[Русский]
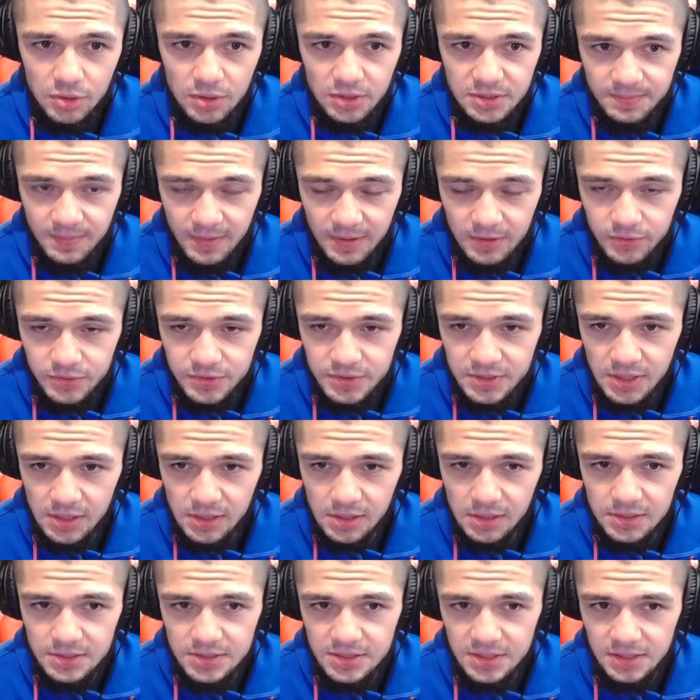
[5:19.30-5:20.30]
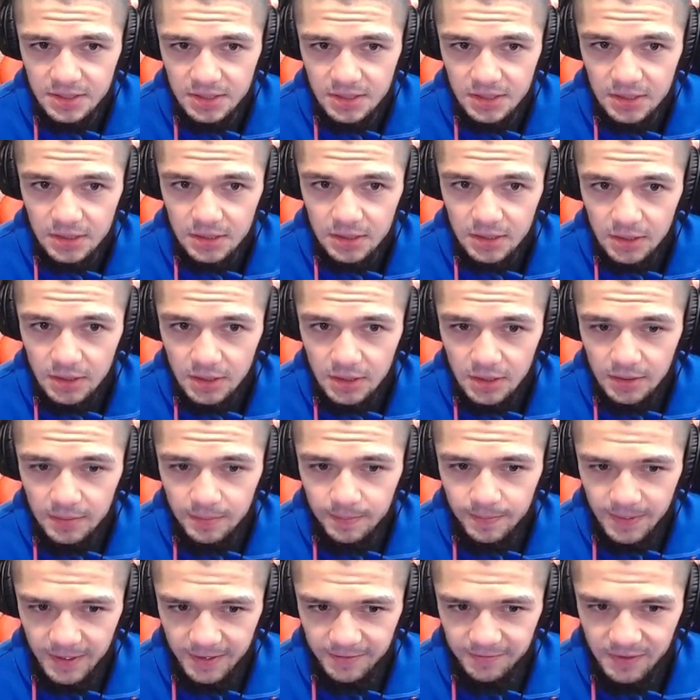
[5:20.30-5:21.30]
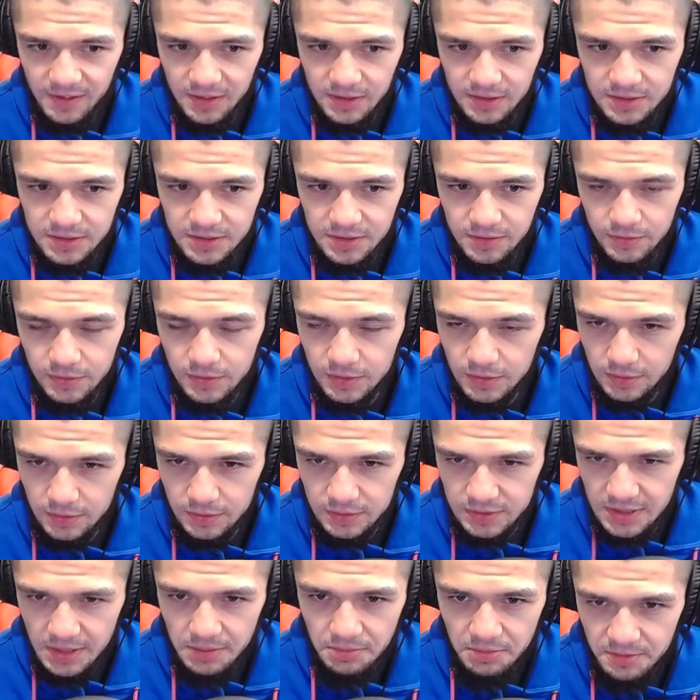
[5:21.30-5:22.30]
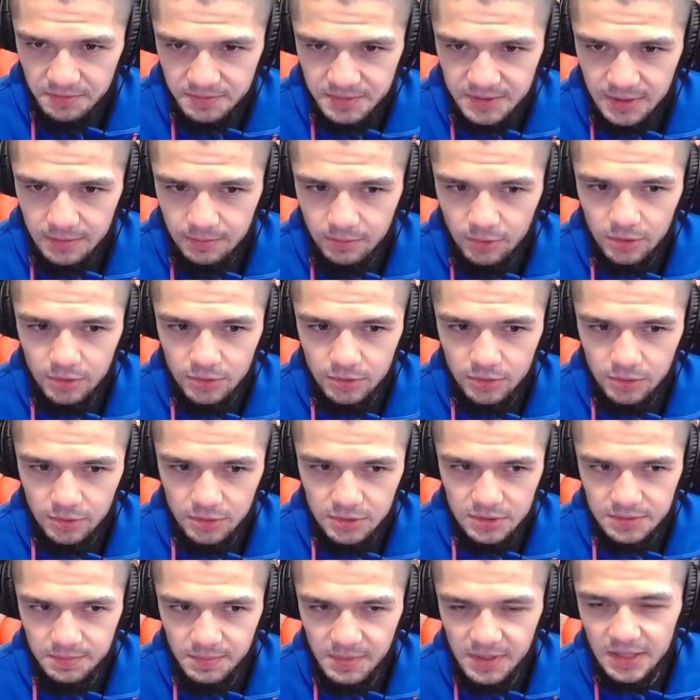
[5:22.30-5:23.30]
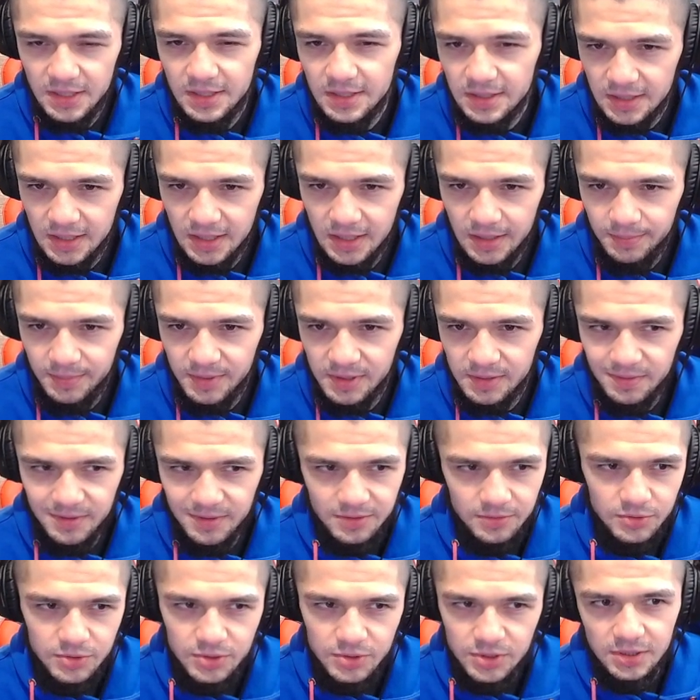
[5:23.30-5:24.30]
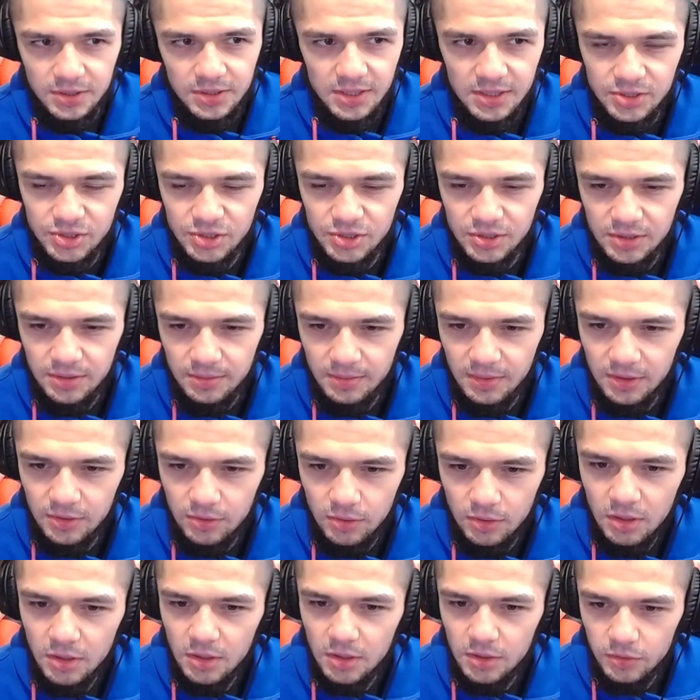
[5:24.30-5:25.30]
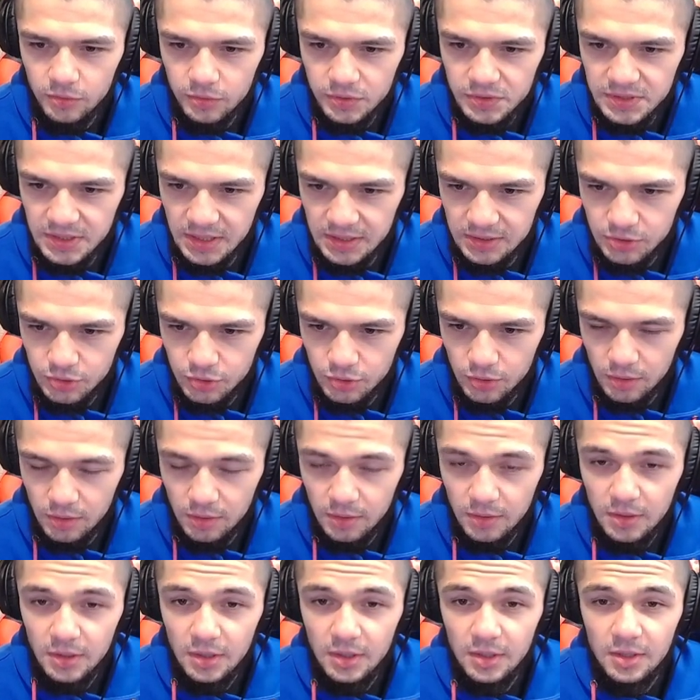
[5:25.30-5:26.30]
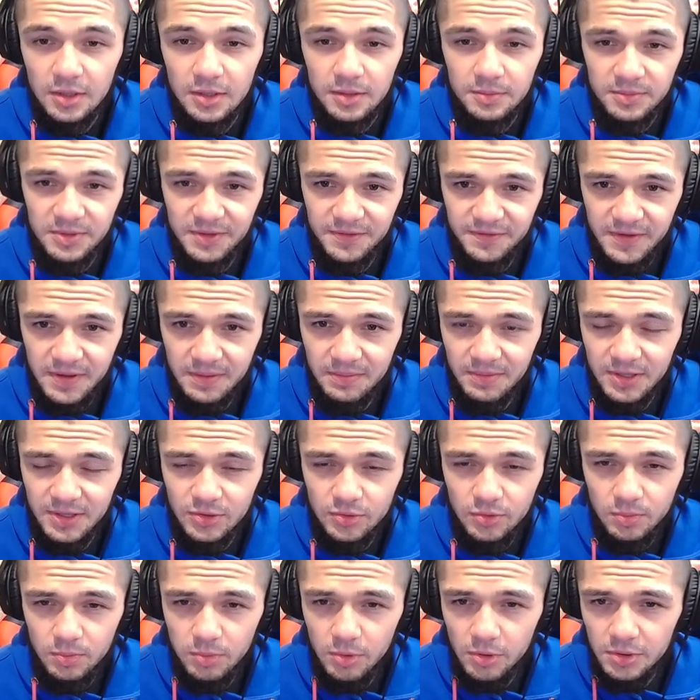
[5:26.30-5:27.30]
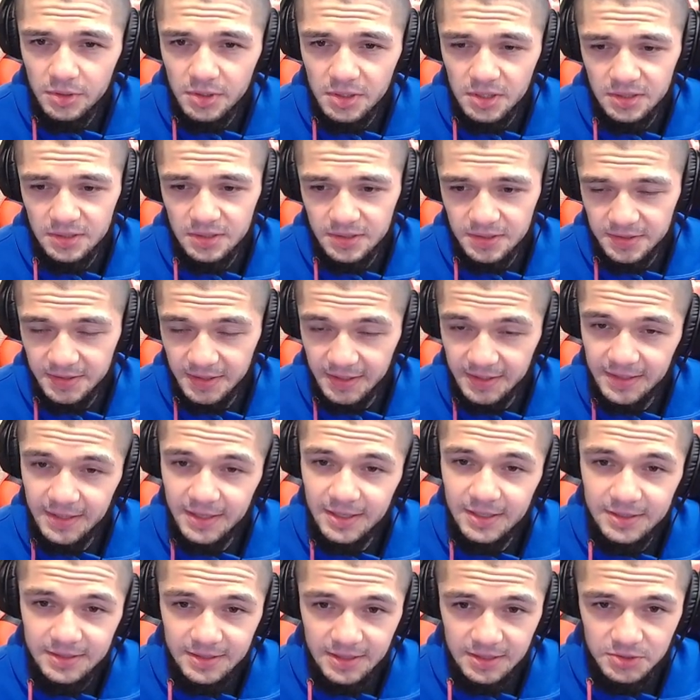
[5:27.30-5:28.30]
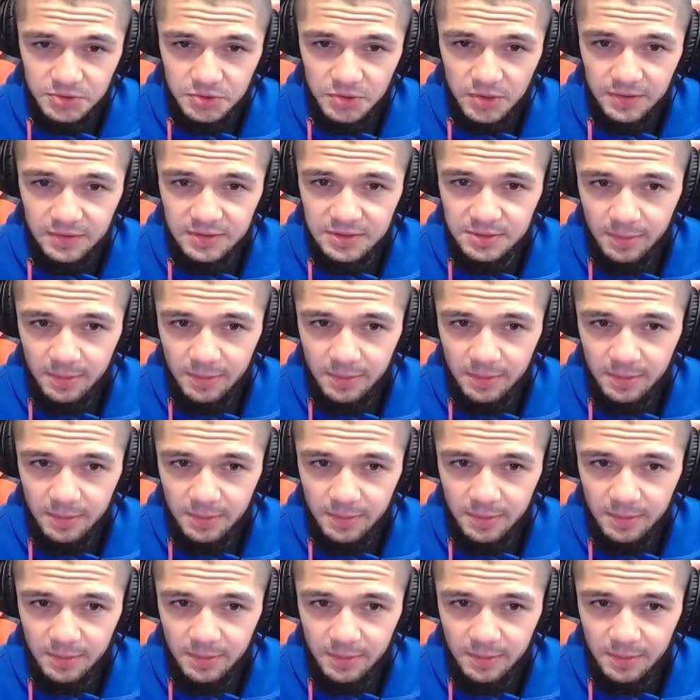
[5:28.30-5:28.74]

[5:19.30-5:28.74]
я смогу сделать, это проверить его самим собой, то есть минки накопить, потому что я же не могу узнать, что мне в команду бокинг и так далее, так что давайте